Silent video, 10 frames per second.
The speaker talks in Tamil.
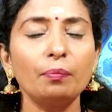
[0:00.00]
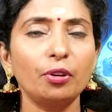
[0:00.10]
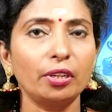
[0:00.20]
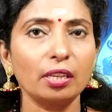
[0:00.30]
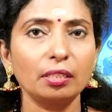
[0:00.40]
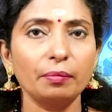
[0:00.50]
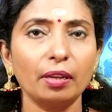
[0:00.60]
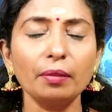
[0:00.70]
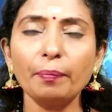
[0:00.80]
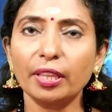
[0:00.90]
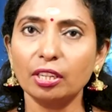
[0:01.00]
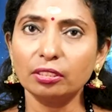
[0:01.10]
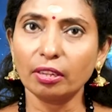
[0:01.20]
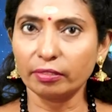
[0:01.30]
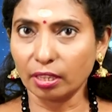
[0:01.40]
புரட்டாசி மாதம்
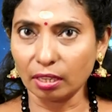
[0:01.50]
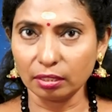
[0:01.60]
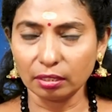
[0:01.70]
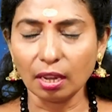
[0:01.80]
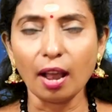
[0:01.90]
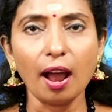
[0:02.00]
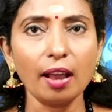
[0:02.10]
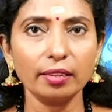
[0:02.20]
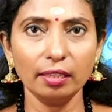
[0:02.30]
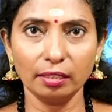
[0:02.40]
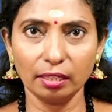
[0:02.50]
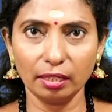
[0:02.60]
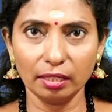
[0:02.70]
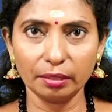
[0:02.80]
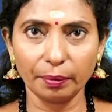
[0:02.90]
பதினொன்றாவது நாள் ஆங்கில தேதி
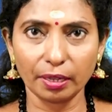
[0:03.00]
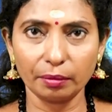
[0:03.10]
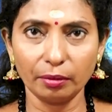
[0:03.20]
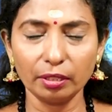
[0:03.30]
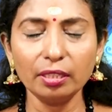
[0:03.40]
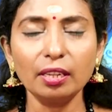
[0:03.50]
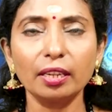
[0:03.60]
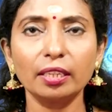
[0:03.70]
என்று பார்க்கும் பொழுது